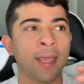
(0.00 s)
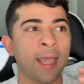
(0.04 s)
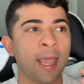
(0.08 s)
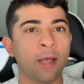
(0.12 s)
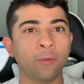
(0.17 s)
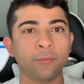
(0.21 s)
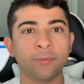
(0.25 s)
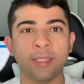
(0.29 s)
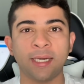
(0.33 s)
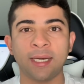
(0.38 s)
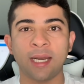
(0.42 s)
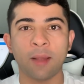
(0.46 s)
é
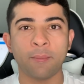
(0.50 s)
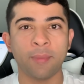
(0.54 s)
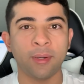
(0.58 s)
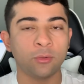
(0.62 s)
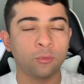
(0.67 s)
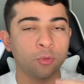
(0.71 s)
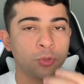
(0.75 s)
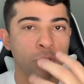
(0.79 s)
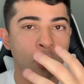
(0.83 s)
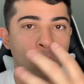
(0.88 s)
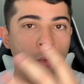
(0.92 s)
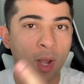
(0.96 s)
um
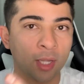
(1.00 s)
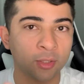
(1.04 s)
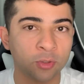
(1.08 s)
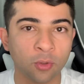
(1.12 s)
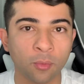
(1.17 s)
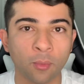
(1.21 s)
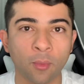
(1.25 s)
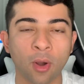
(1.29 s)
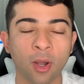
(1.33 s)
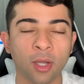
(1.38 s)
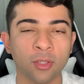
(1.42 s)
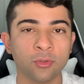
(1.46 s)
treinamento de quatro
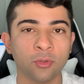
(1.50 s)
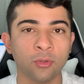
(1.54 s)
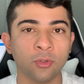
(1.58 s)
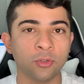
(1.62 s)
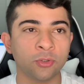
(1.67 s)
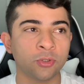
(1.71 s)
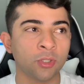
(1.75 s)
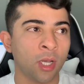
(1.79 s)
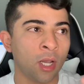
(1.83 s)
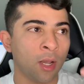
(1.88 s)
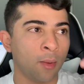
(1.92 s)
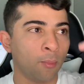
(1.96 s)

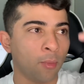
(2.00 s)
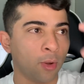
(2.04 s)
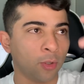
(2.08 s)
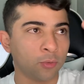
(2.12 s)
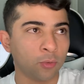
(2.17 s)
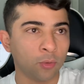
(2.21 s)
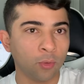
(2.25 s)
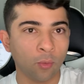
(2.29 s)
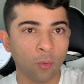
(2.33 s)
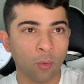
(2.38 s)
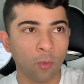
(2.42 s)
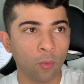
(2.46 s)
módulos.
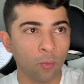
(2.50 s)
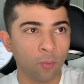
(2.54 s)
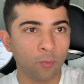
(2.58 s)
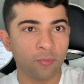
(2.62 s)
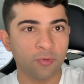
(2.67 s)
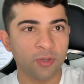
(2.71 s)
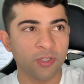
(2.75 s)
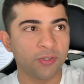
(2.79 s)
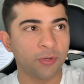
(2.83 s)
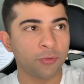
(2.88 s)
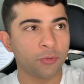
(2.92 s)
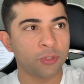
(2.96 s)
Módulo 1,
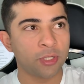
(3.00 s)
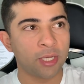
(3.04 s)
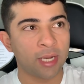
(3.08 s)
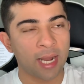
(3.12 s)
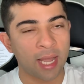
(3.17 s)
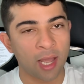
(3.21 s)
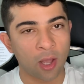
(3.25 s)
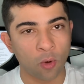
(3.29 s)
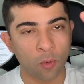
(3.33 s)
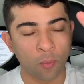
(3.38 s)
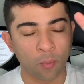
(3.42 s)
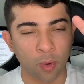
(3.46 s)
visão
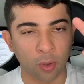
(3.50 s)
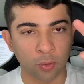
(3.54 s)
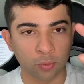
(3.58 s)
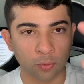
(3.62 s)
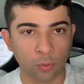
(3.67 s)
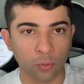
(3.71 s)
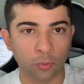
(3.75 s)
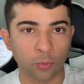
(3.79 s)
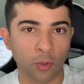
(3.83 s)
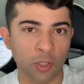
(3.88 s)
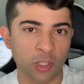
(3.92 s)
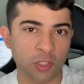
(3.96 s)
geral.
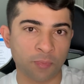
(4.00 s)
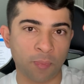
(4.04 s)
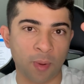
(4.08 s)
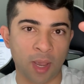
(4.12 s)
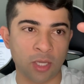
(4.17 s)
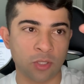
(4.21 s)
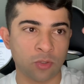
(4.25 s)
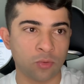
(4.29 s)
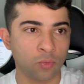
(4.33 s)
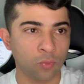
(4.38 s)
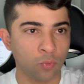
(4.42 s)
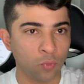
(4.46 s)
Módulo 2,
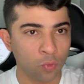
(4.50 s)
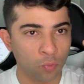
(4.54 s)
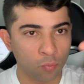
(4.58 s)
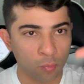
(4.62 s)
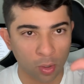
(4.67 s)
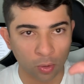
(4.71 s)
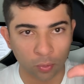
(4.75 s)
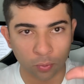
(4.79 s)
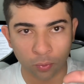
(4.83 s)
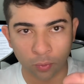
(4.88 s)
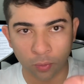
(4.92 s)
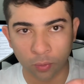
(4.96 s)
passo 1.
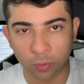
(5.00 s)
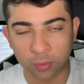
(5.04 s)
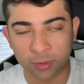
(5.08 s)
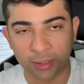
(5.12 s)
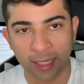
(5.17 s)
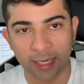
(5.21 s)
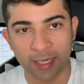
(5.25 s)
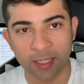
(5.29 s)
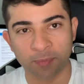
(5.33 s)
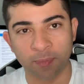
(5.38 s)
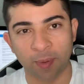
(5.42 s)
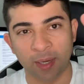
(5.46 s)
Módulo
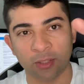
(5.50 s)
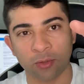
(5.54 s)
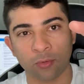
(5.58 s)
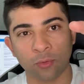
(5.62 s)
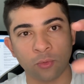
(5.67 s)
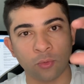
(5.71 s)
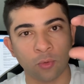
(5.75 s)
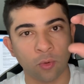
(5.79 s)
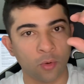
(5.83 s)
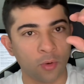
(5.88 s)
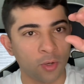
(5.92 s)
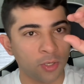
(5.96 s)
3, passo
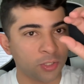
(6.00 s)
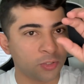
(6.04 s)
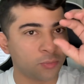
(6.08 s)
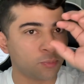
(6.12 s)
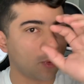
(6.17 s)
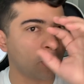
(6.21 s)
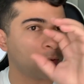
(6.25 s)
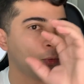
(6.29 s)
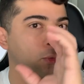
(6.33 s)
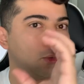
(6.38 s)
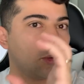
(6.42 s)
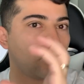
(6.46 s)
2.
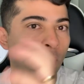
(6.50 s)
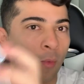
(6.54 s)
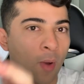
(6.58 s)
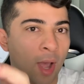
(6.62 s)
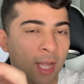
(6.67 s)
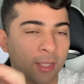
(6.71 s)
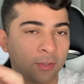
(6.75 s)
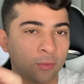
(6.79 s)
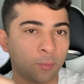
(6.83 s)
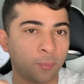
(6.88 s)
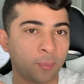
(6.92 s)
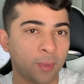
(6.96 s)
Módulo
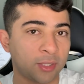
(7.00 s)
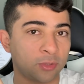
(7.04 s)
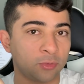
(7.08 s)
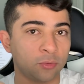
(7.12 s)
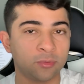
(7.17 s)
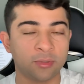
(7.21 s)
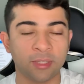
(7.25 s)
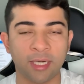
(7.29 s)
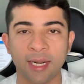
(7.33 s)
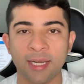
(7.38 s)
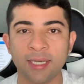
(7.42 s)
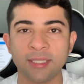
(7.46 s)
4, passo
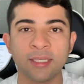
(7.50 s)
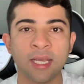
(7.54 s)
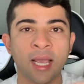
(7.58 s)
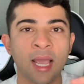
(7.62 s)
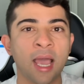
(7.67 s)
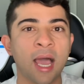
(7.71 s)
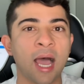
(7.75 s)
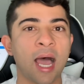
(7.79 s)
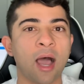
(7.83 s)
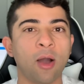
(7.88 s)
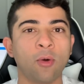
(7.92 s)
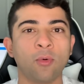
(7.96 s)
3.
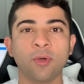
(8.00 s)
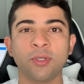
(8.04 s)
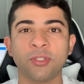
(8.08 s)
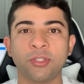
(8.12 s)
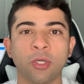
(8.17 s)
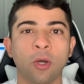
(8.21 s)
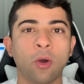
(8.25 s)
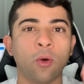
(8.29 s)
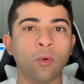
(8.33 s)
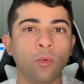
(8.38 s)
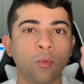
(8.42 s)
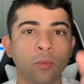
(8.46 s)
Algo
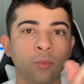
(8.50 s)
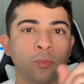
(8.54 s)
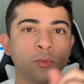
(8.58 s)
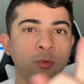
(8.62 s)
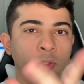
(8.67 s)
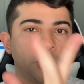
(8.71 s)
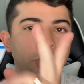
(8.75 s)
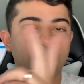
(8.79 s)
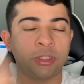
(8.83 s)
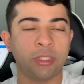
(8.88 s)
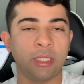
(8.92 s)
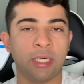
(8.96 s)
assim, ó. 1,
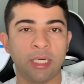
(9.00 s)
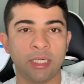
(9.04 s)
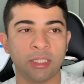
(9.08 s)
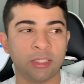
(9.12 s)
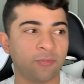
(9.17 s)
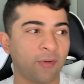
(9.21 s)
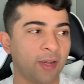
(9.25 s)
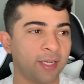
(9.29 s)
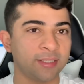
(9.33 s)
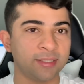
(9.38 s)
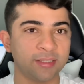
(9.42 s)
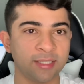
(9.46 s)
2, 3.
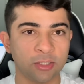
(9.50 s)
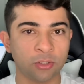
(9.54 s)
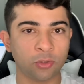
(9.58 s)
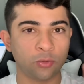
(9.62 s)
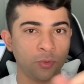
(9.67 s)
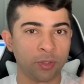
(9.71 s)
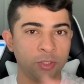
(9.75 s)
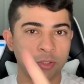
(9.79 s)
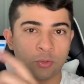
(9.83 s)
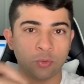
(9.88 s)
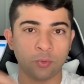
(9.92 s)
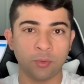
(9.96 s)
Faz
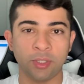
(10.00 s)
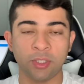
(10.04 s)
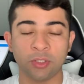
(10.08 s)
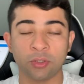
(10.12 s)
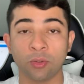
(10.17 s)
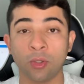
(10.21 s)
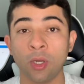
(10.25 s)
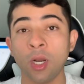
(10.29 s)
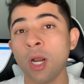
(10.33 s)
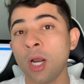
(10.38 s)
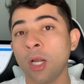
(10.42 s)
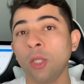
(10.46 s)
isso, isso,
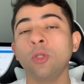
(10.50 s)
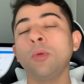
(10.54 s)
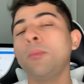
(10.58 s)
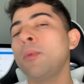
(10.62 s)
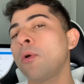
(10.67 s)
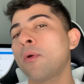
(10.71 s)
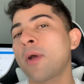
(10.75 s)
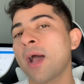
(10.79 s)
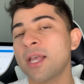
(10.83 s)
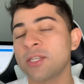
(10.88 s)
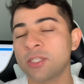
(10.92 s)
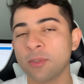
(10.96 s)
isso. No
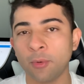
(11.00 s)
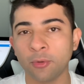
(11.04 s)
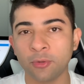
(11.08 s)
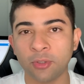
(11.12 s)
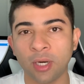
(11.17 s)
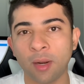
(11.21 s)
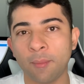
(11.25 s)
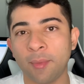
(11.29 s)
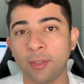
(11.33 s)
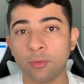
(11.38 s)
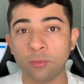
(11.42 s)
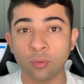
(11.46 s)
meu caso, é meu
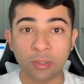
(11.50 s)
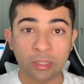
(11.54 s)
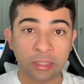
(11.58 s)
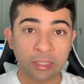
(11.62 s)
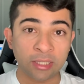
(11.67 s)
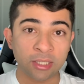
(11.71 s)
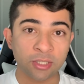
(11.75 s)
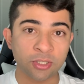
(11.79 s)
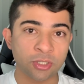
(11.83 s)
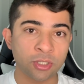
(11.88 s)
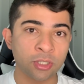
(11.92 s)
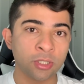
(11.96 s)
treinamento
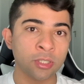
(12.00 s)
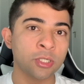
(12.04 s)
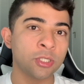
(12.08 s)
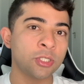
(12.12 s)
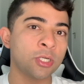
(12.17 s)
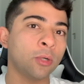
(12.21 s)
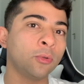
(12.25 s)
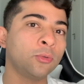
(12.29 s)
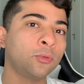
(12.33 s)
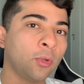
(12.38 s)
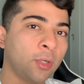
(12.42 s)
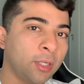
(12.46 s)
kit de
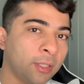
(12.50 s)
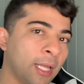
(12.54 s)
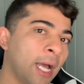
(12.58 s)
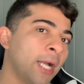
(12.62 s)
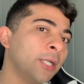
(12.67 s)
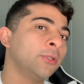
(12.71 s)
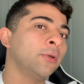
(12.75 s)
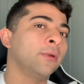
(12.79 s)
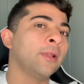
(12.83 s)
autoridade